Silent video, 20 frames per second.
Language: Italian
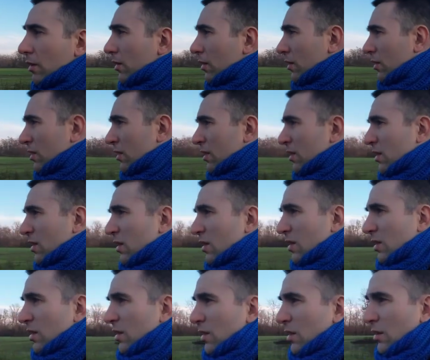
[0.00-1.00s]
ho
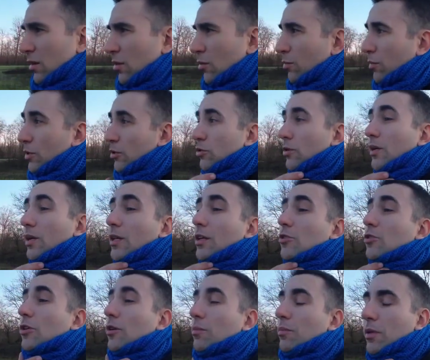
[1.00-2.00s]
messo anche la
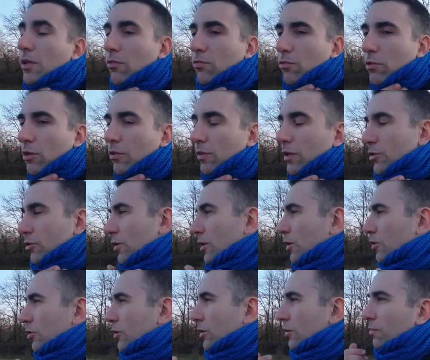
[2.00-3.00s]
sciarpina nuova cioè la
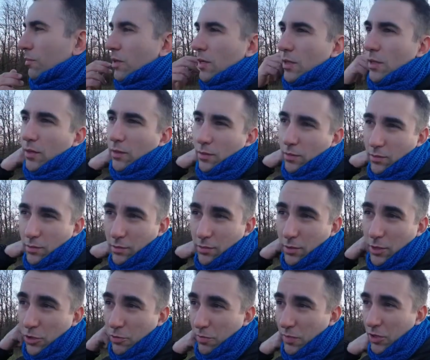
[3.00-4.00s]
sciarpina
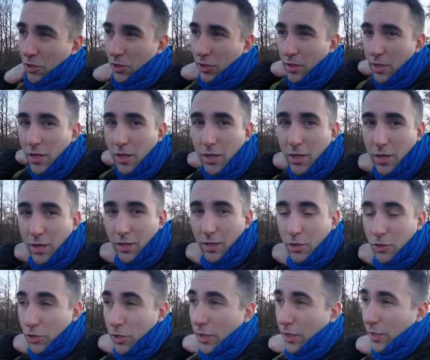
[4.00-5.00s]
quella specie di, di
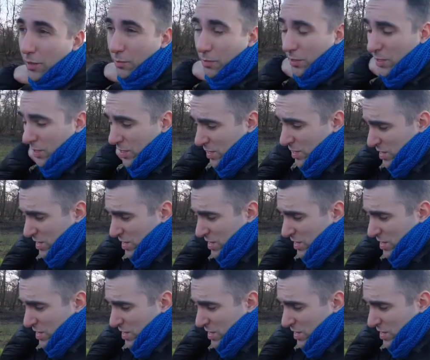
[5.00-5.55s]
sciarpa